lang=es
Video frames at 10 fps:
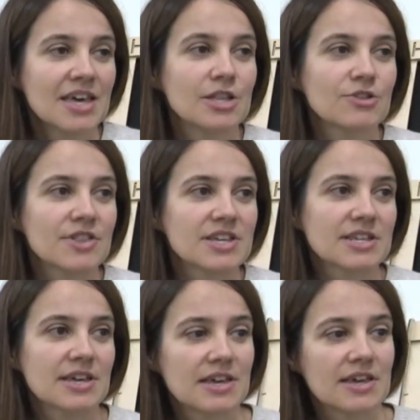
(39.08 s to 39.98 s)

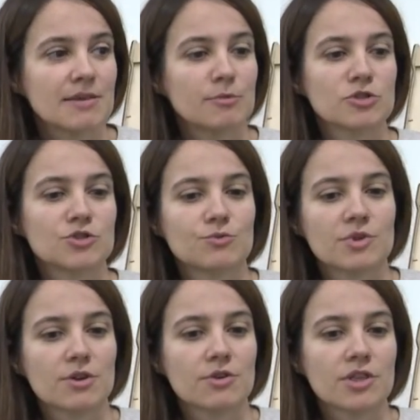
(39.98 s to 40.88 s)
Entonces eh, hemos hecho un
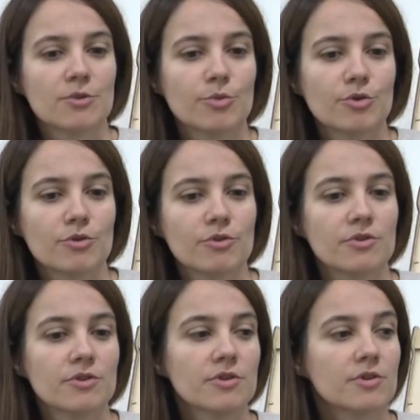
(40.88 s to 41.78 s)
recorrido
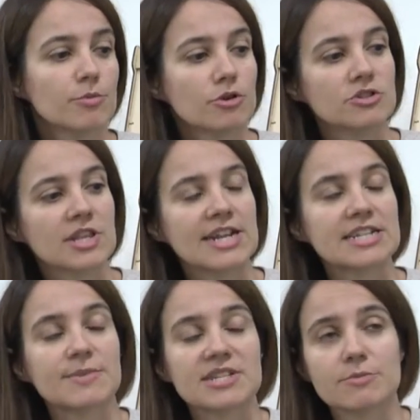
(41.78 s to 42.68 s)
por, los
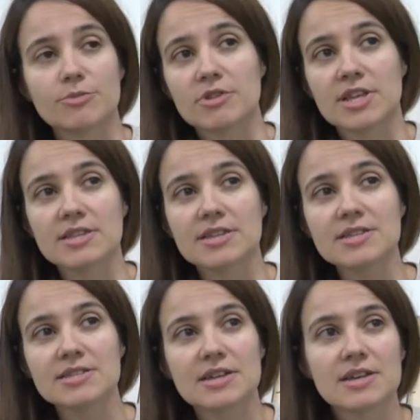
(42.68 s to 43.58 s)
telares más
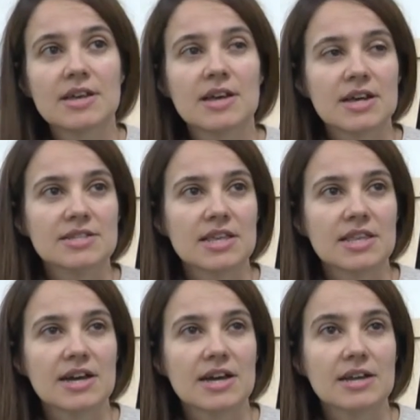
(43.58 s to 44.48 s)
importantes hasta
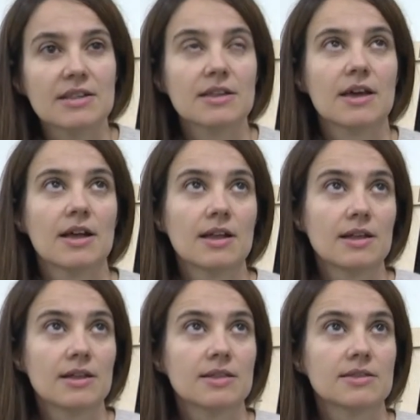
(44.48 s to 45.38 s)
llegar
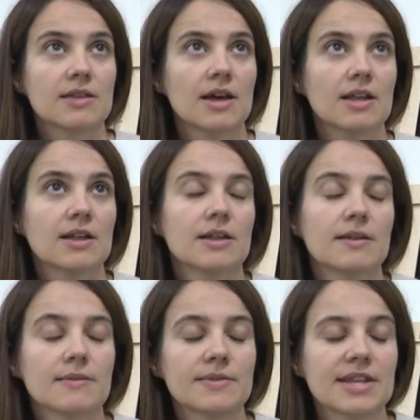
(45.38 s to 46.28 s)
al,
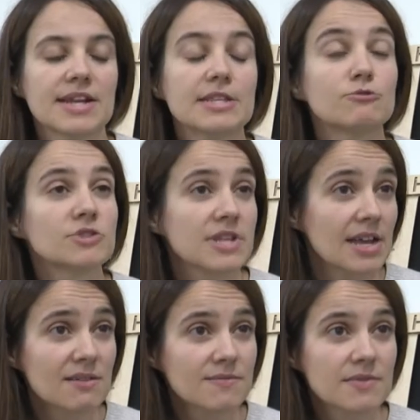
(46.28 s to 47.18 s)
telar
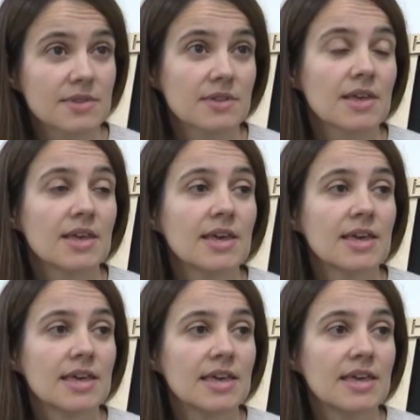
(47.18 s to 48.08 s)
industrial
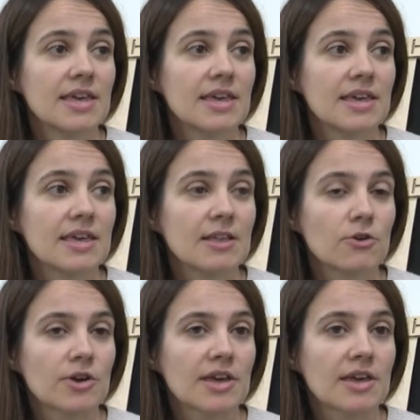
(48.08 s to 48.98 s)
y
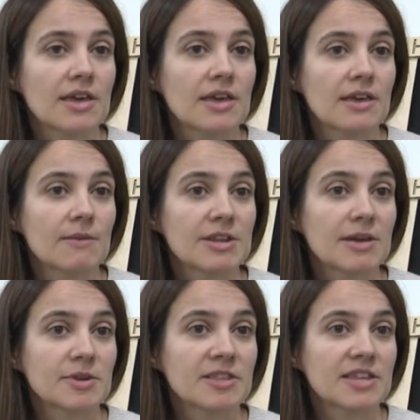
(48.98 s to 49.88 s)
lo que van
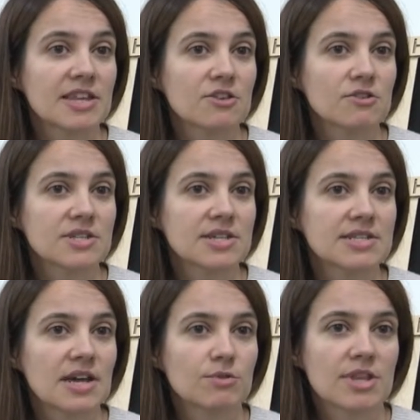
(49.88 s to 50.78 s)
a aprender ellos
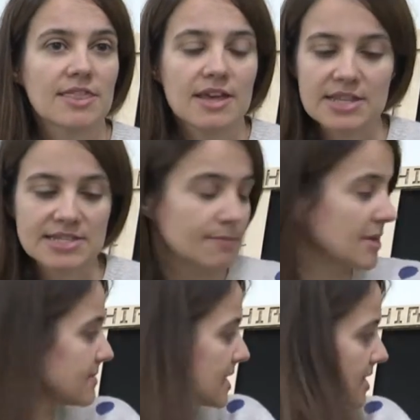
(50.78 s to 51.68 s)
es a utilizar desde el
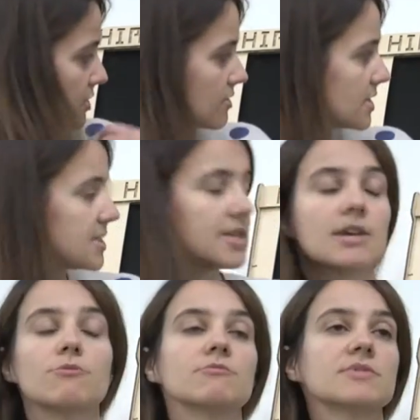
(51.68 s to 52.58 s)
más básico,
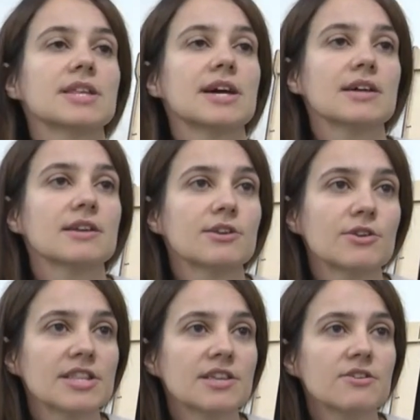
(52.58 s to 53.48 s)
desde un telar
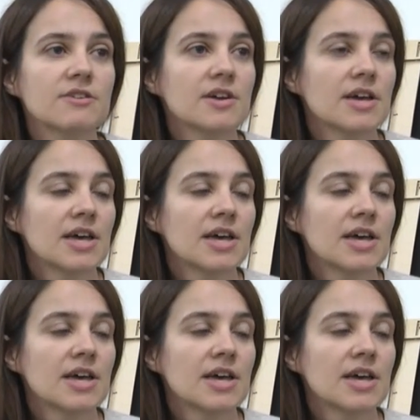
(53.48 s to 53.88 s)
neolítico,